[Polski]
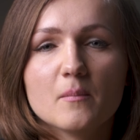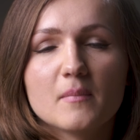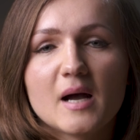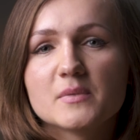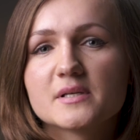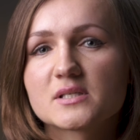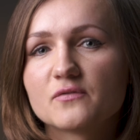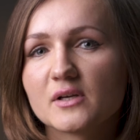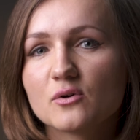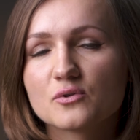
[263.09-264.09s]
mamy
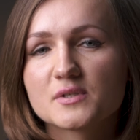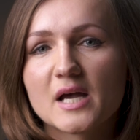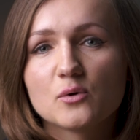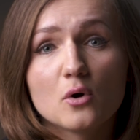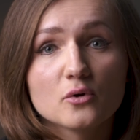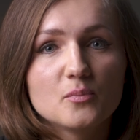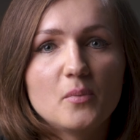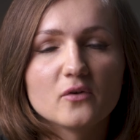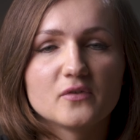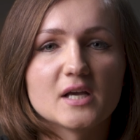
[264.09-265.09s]
swego rodzaju
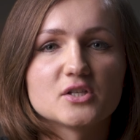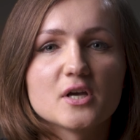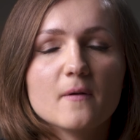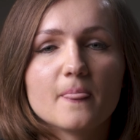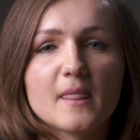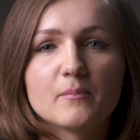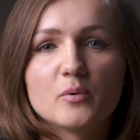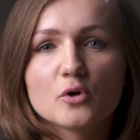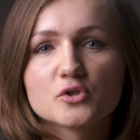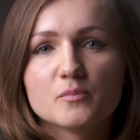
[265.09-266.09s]
odpowiedź na
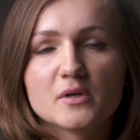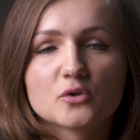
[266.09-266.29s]
prośby,